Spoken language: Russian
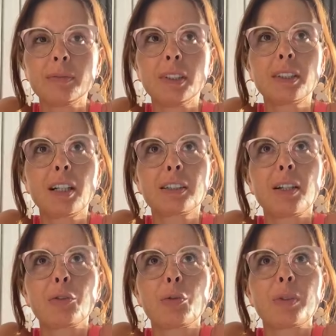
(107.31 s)
Не так
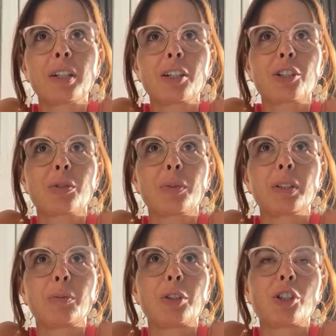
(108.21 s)
давно, мне кажется, мы
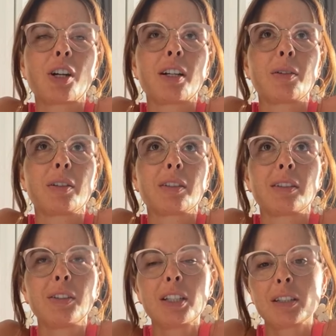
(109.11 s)
отмечали
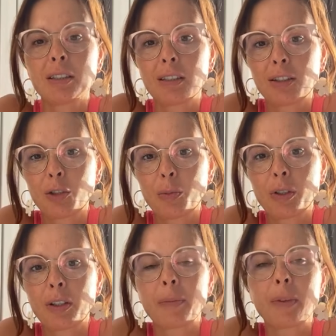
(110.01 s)
200 тысяч
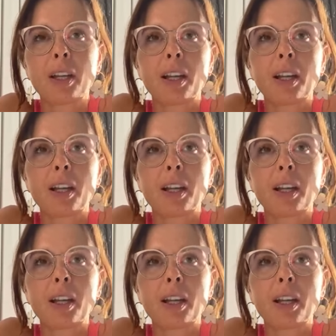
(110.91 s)
было.